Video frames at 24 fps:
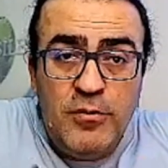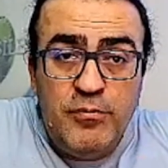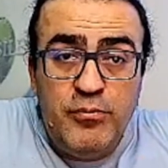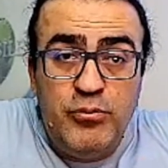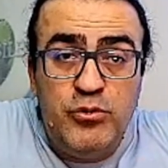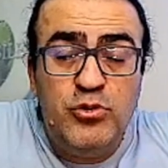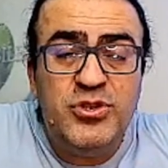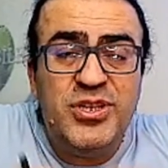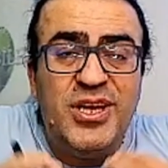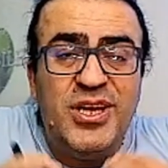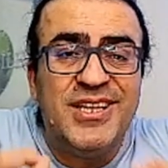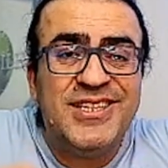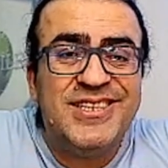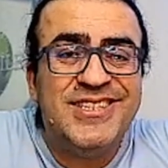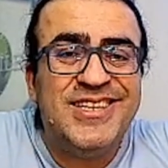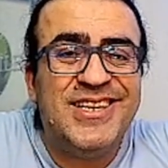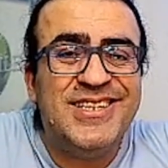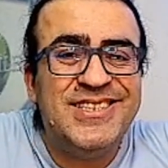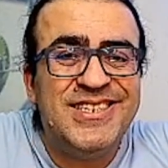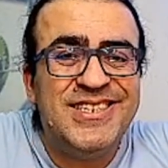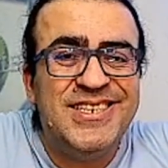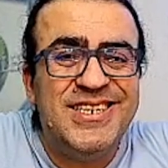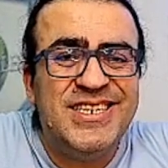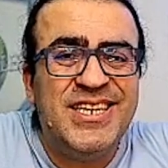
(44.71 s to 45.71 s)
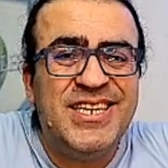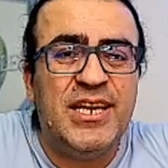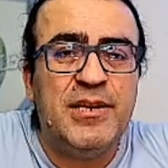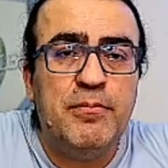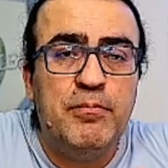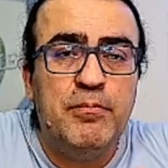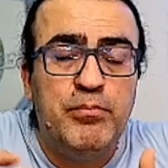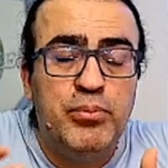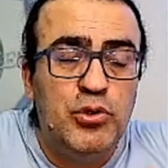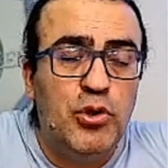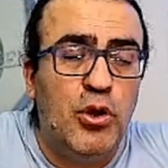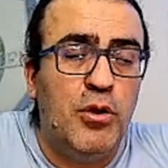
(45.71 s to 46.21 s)
Bunu da
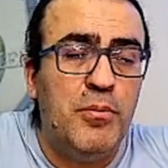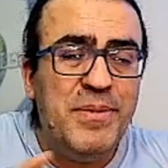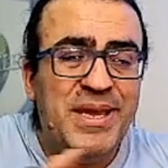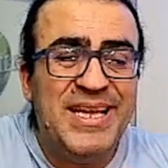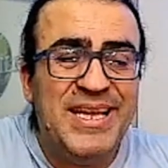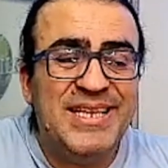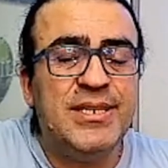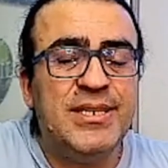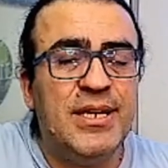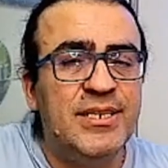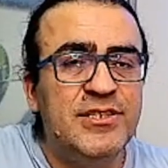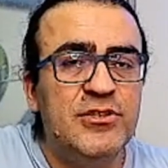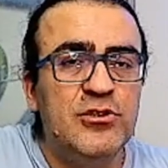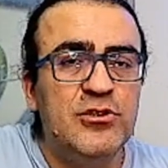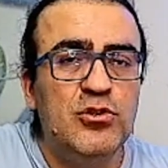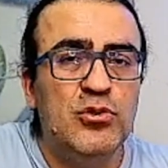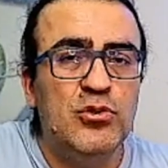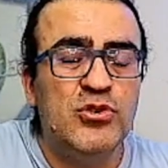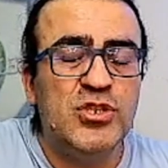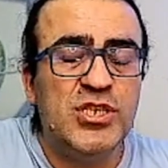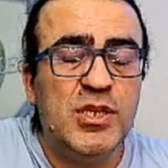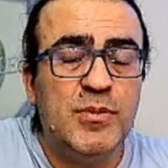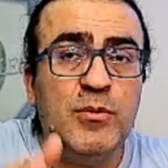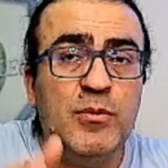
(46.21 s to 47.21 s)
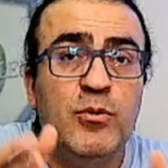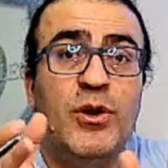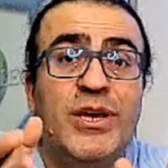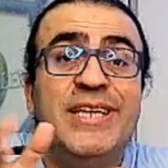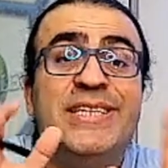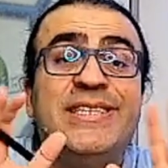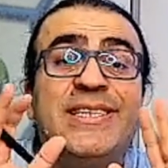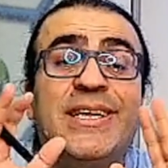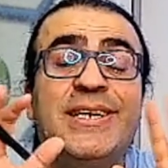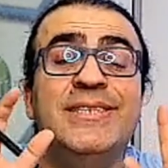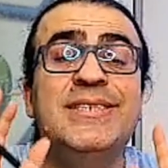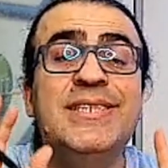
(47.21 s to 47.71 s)
adlandırırken brom etan diyoruz ama o
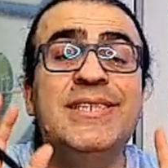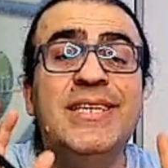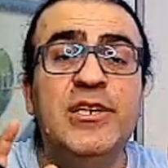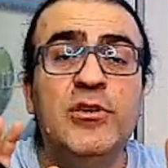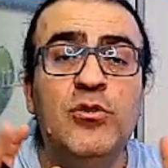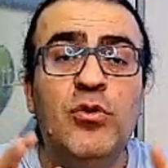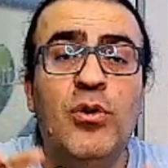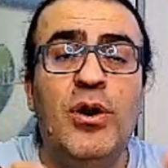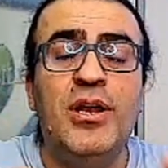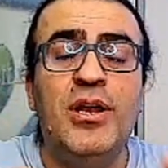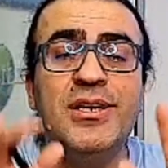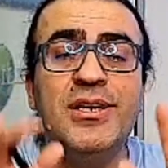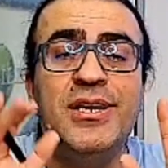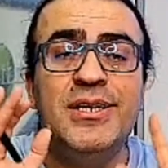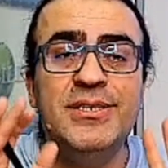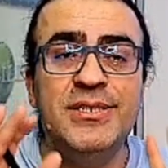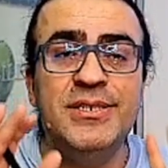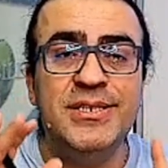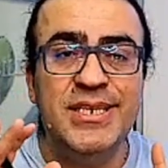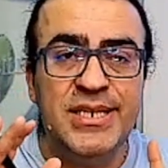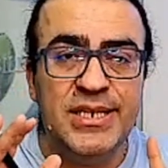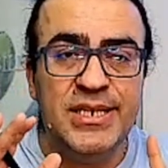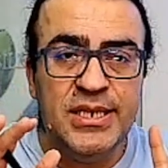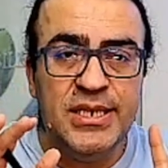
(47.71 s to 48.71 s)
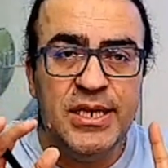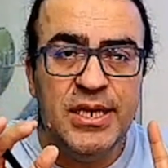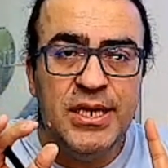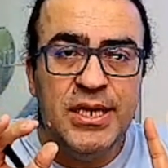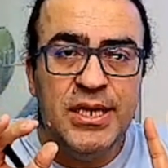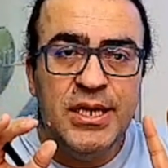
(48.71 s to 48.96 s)
etan değil o alkan değil.